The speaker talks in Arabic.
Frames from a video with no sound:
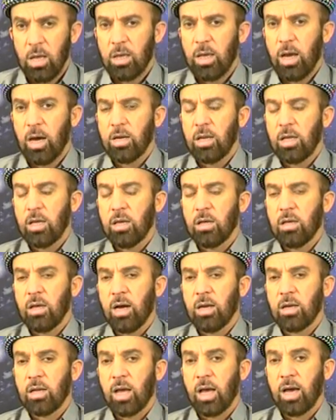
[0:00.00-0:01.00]
یعنی
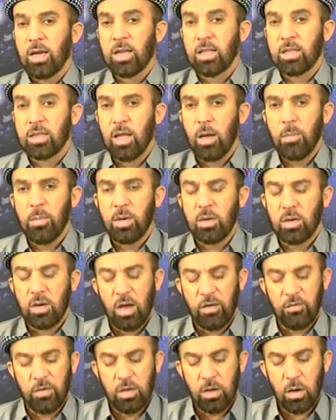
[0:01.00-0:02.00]
یعنی خەلت نەبن
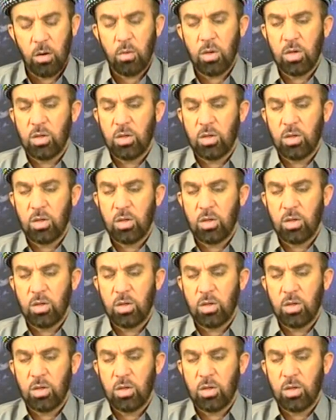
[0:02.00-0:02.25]
ئەڤەیە